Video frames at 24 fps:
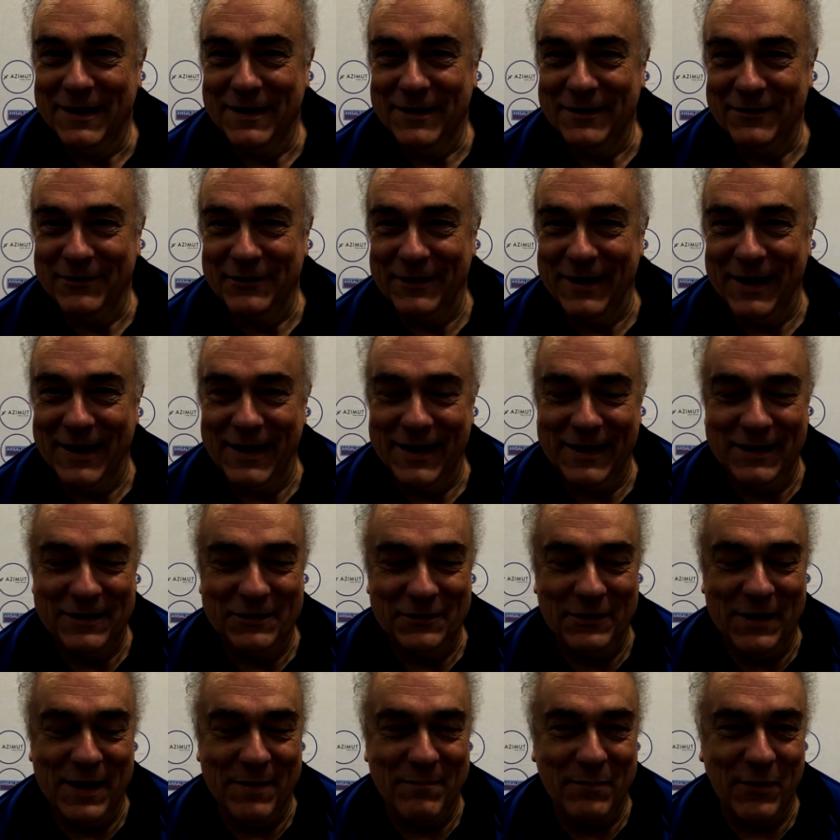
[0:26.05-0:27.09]
non è,
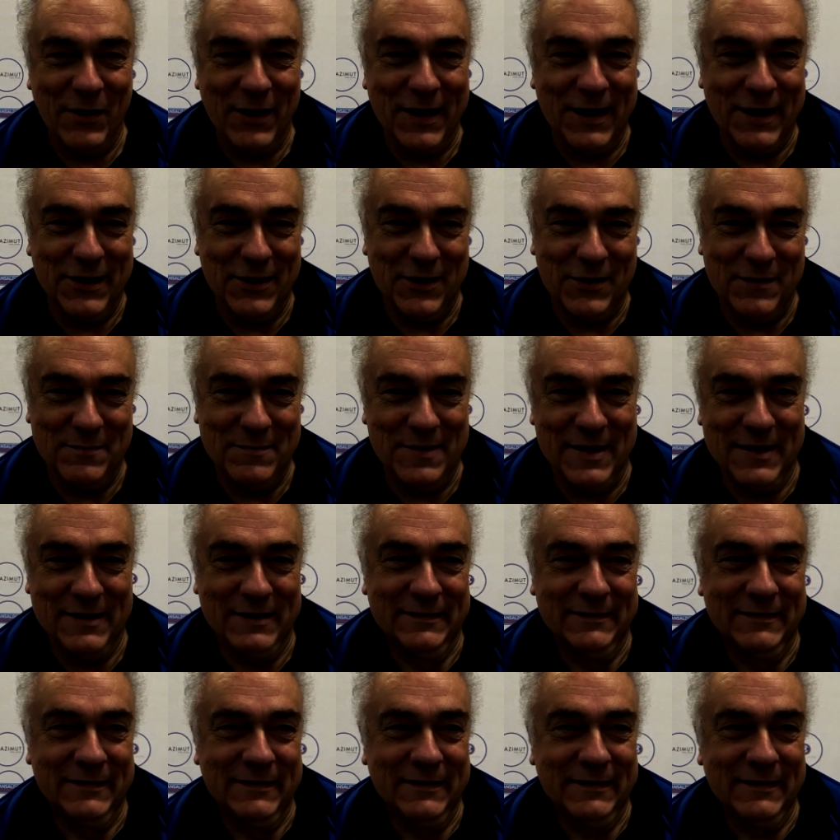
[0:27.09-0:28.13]
non è poca
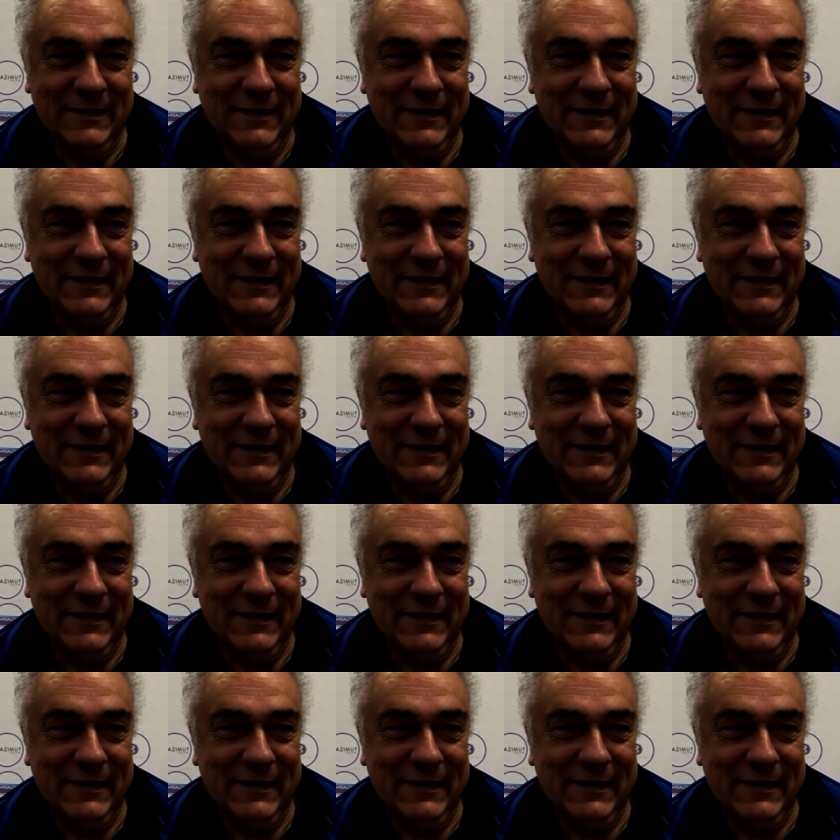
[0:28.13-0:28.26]
roba.